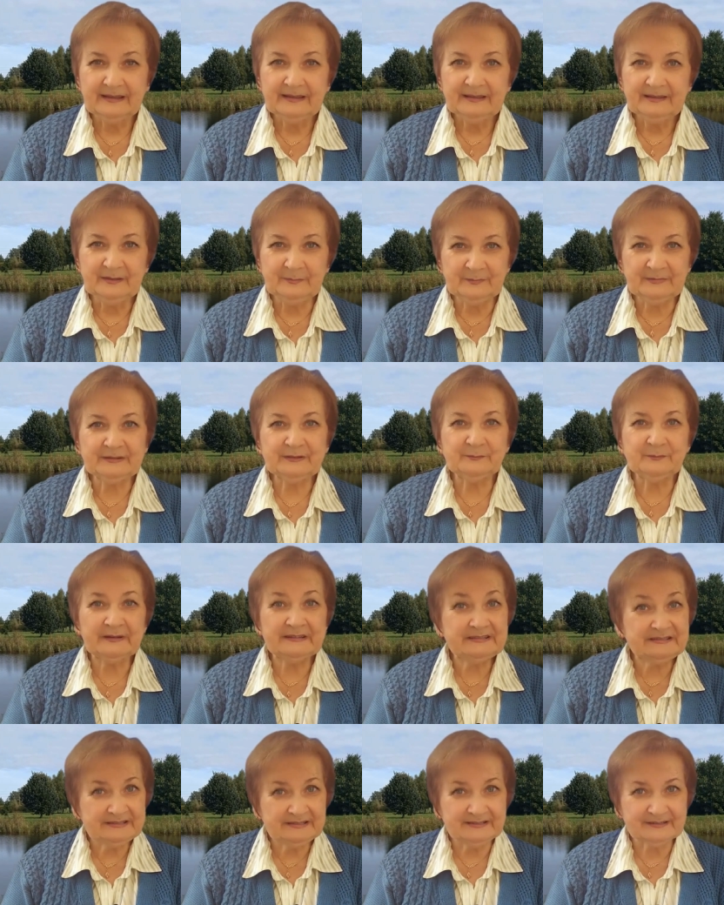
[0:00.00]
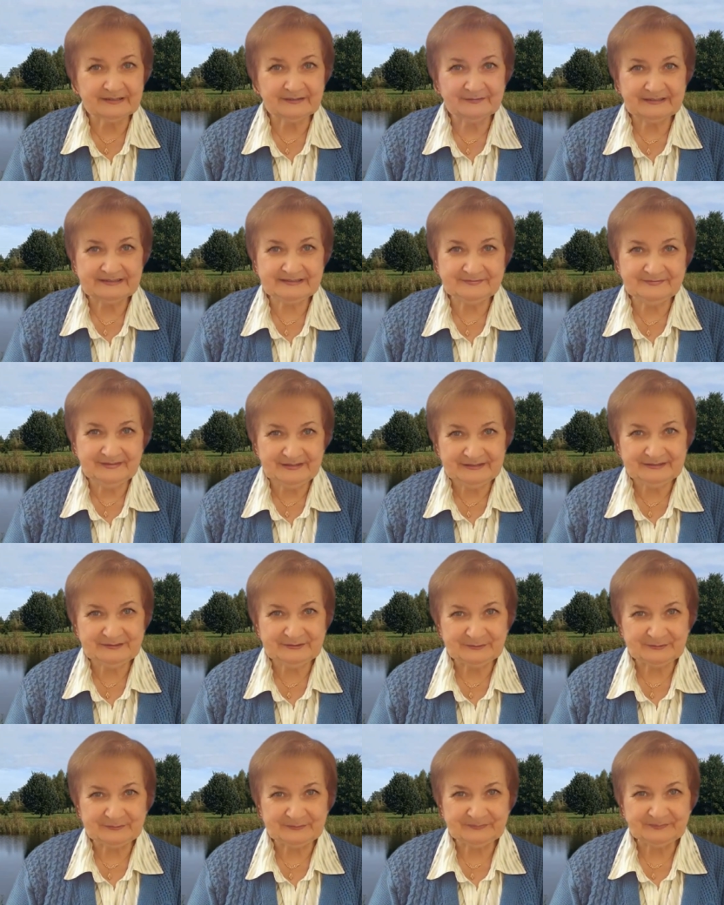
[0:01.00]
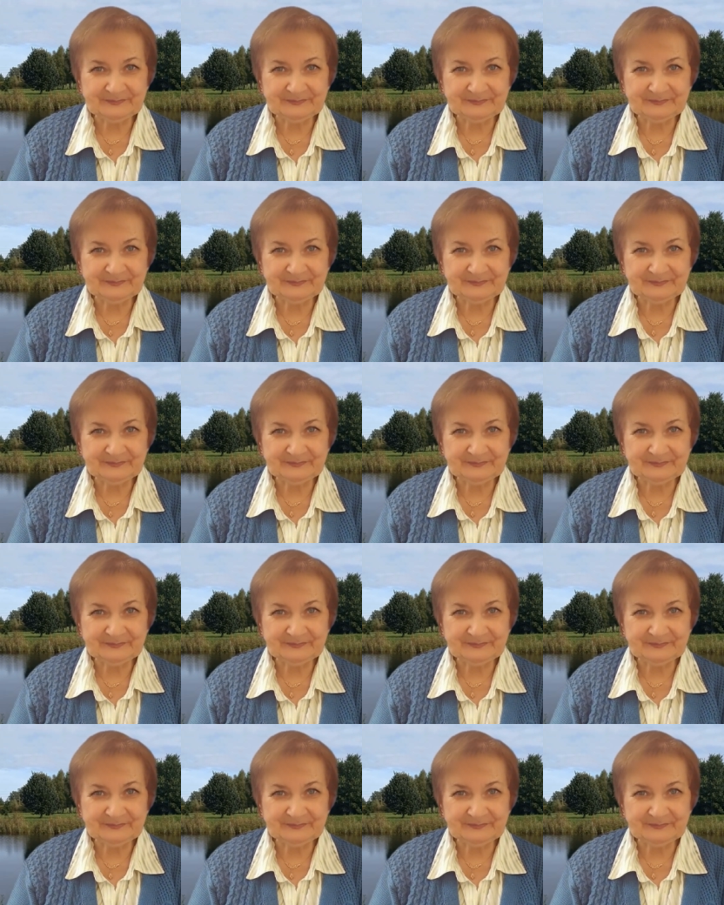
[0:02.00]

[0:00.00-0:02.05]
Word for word: именно монтировать видео.